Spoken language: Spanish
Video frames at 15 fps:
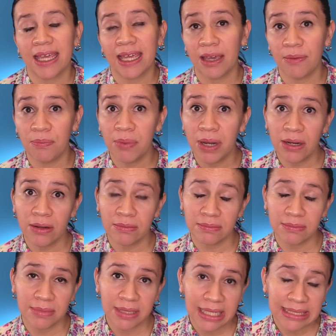que bueno,
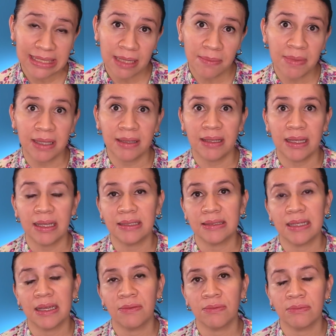tristemente
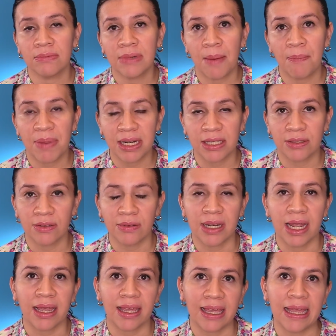es de una
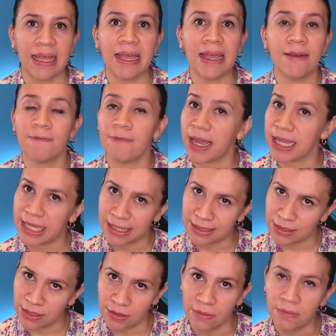persona que
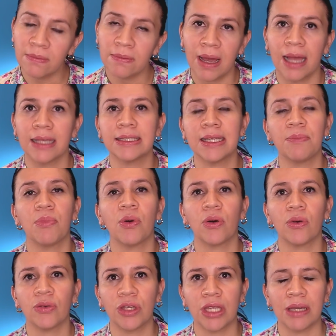falleció hace
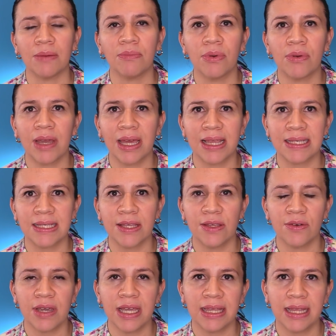poco tiempo, que
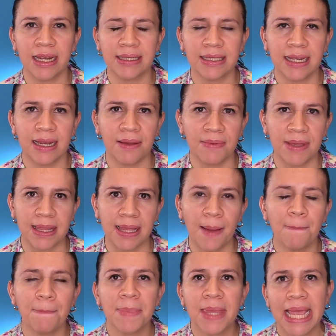decidió quitarse la
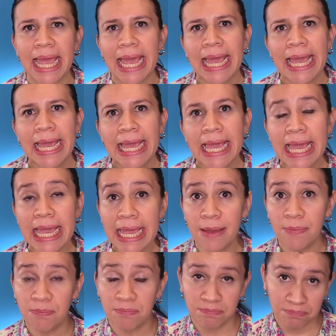vida
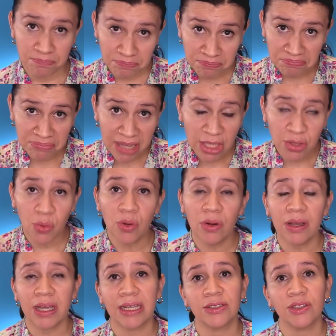y les
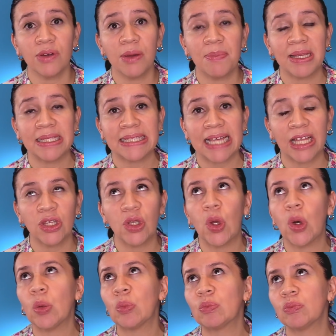juro que estuve
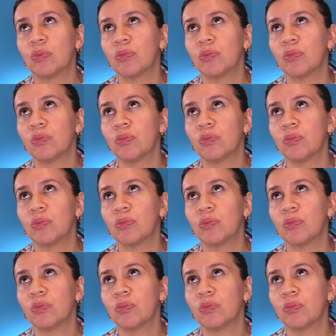pensando